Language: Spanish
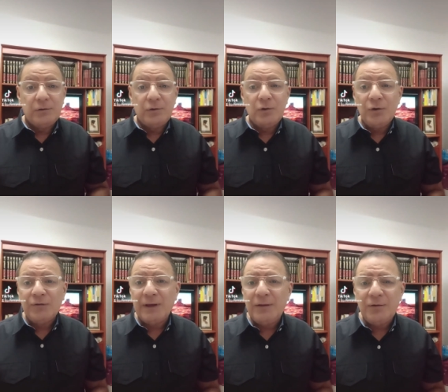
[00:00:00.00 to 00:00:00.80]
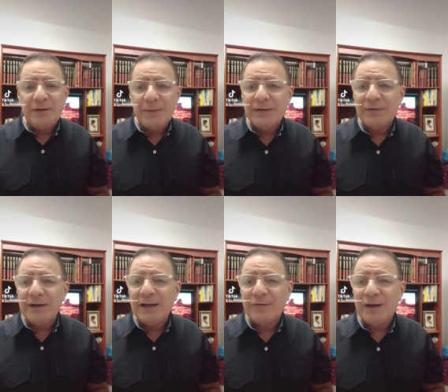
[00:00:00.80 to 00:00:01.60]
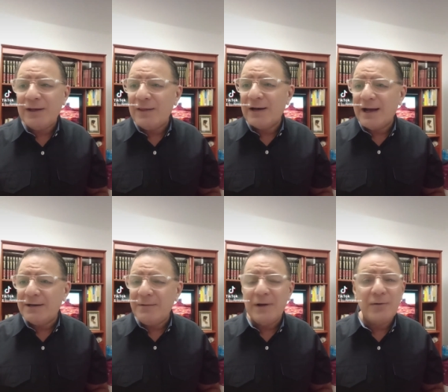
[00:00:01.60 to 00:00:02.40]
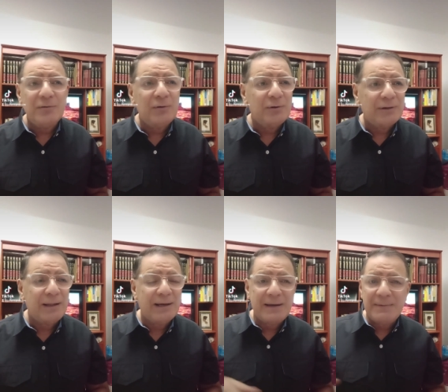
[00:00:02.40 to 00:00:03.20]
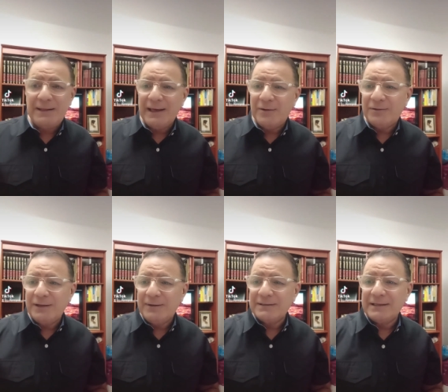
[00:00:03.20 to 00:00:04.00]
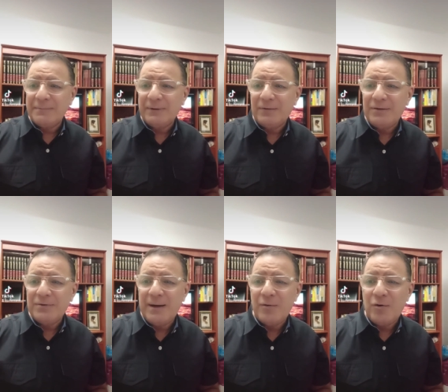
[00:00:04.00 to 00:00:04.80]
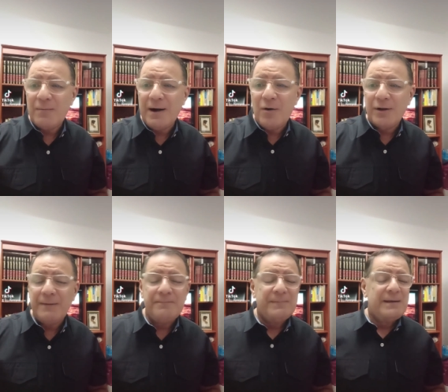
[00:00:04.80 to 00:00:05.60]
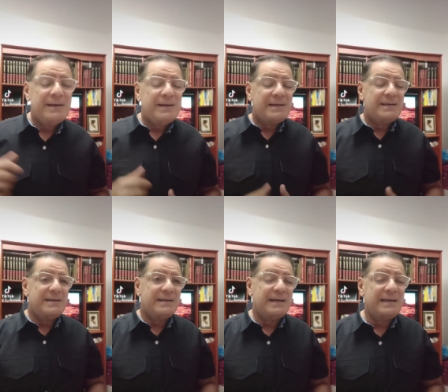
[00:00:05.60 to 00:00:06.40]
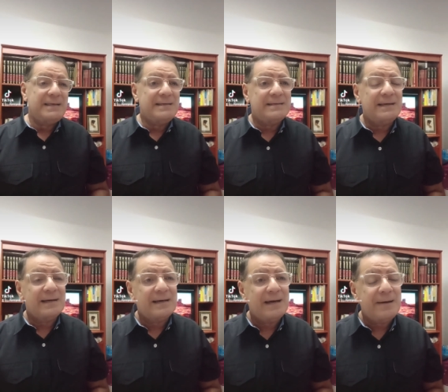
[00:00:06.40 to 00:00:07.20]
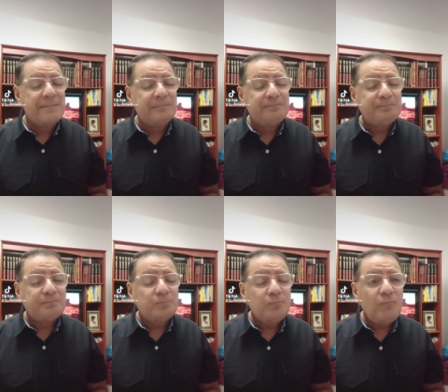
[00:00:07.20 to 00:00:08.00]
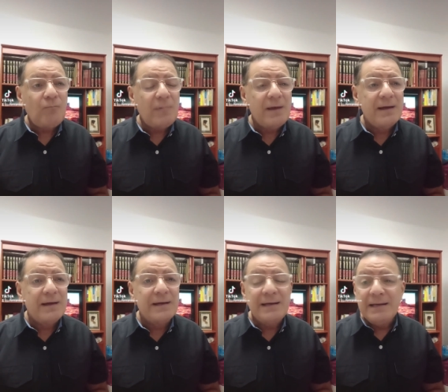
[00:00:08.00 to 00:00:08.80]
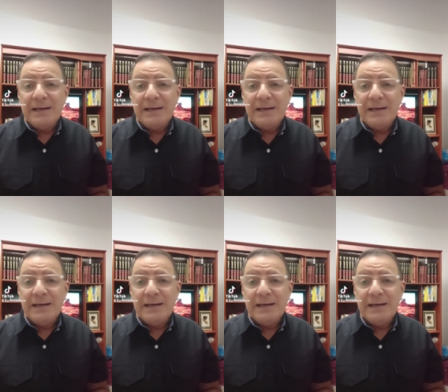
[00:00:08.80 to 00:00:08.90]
No sé dónde va a ser la serie del Caribe, alguno de ustedes que me diga dónde va a ser, pero hay una broma hoy eh, que dice que eh,